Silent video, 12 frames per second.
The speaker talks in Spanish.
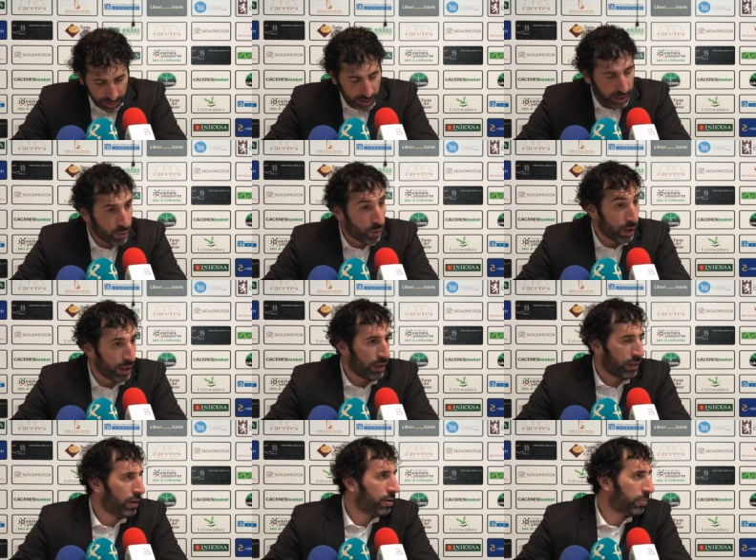en un
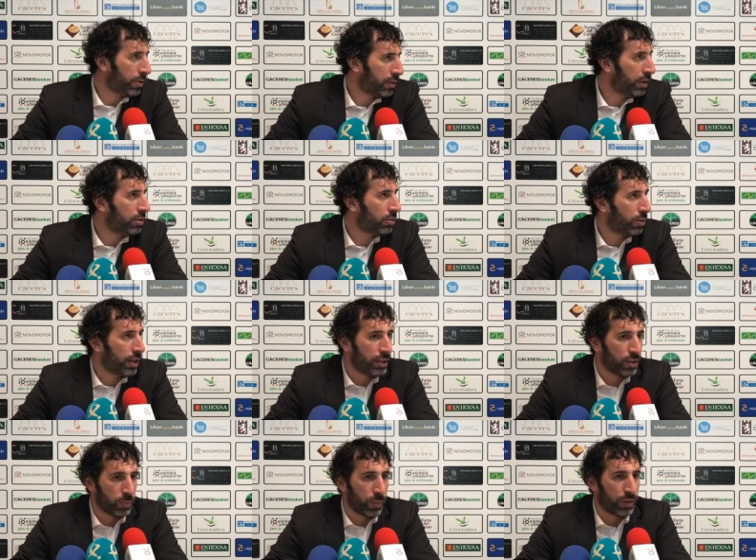45%, un
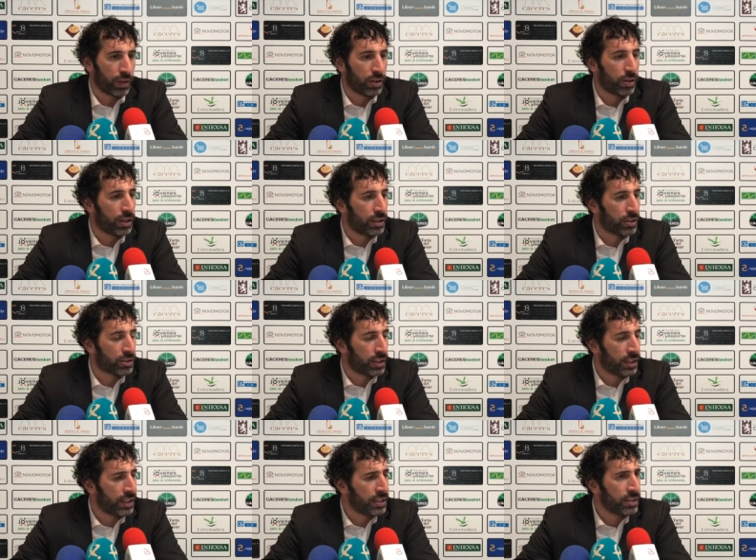42% de tiros de
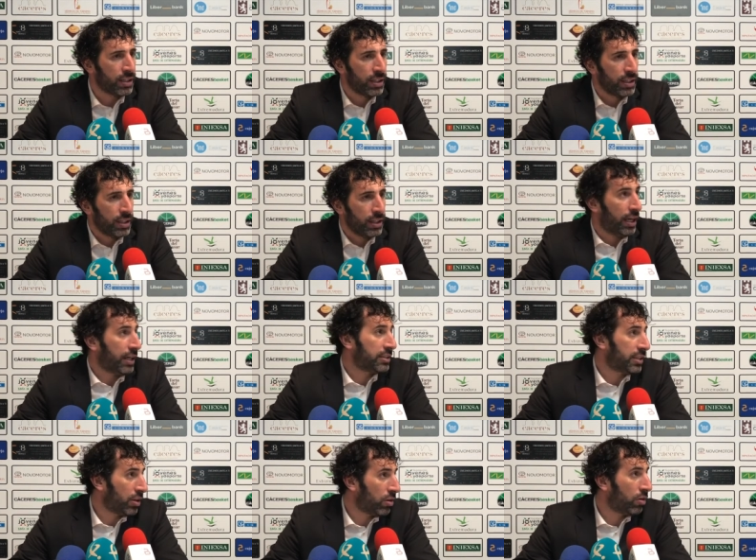tres y han
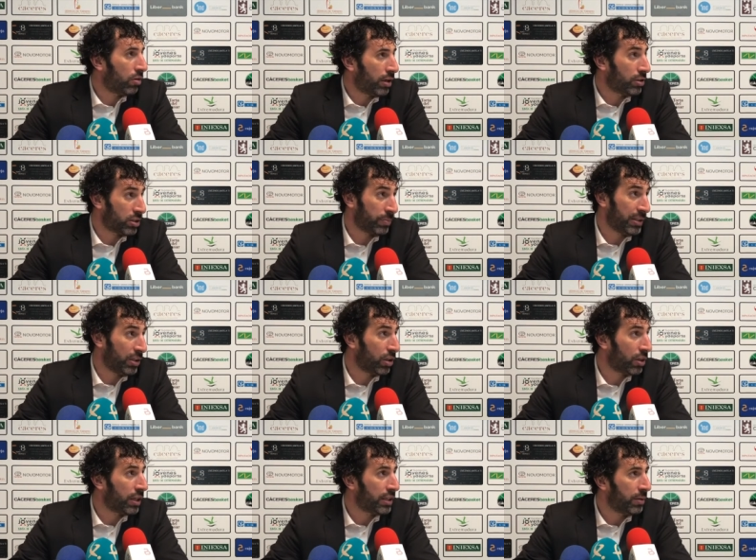estado, nos han metido
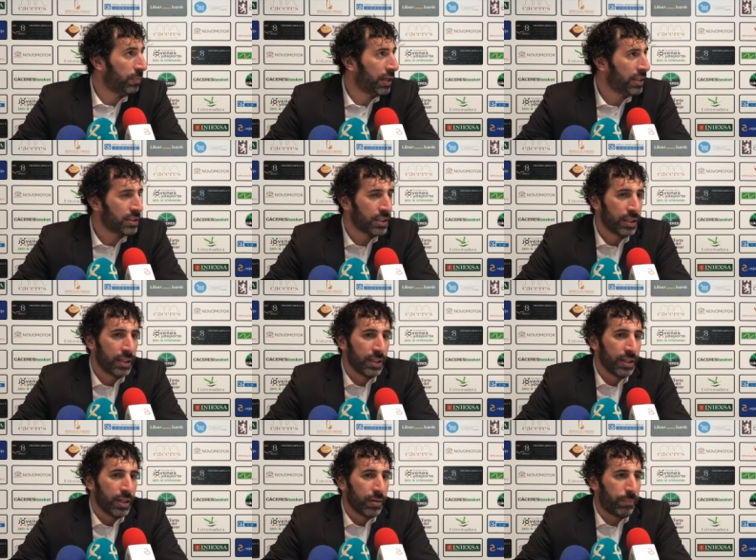12 triples
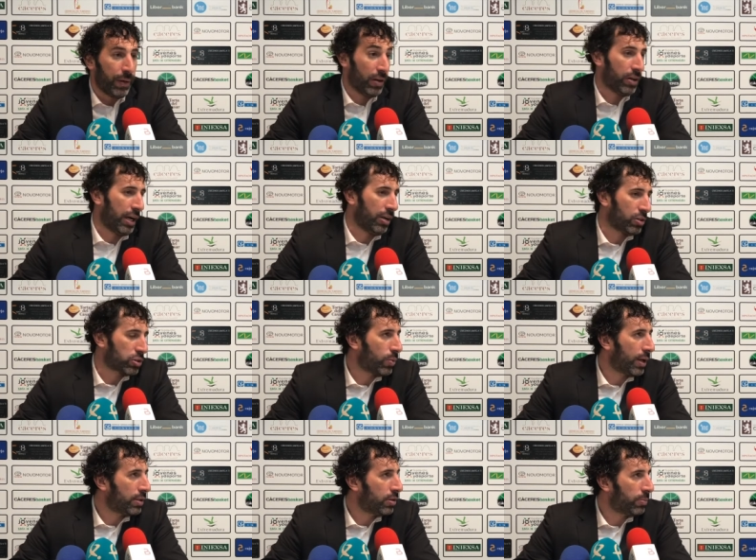pero claro, los
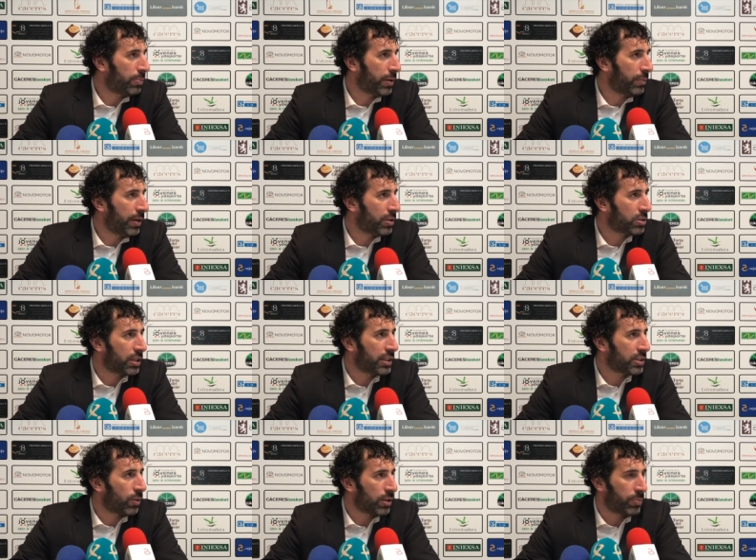cuatro primeros tres,
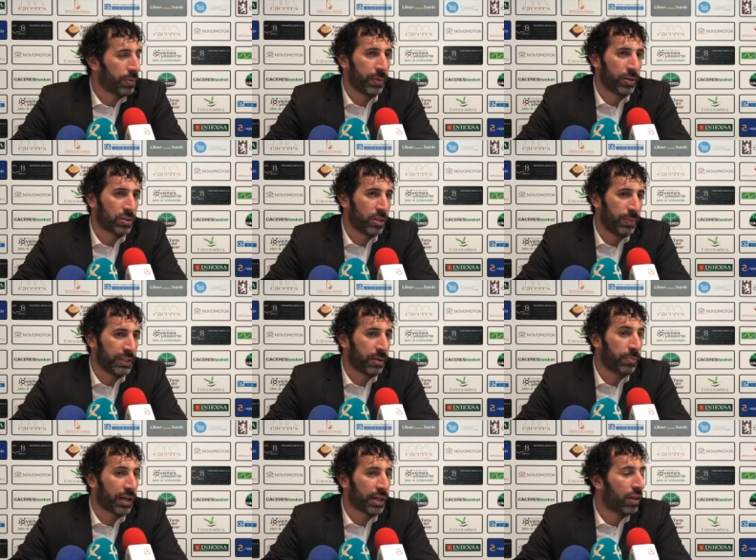cuatro primeros triples han
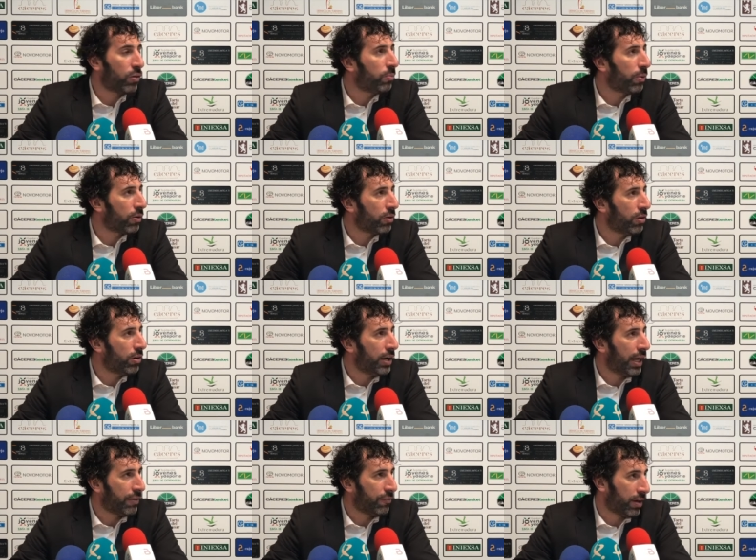marcado un poco
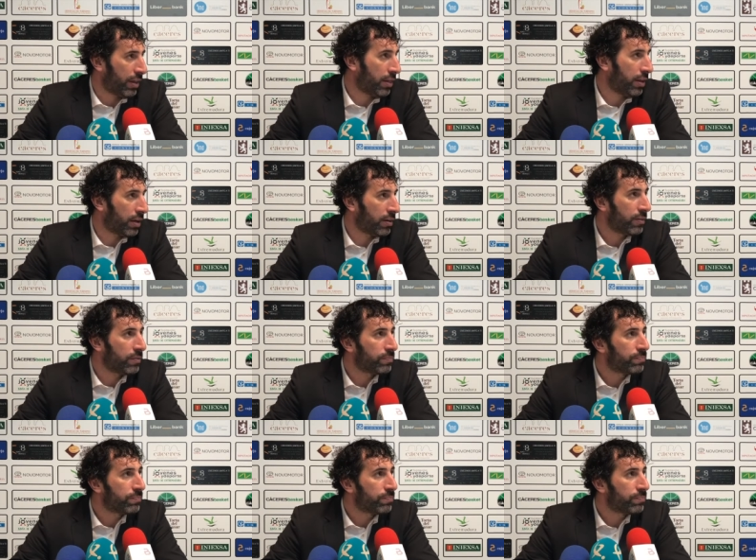la diferencia. ¿no?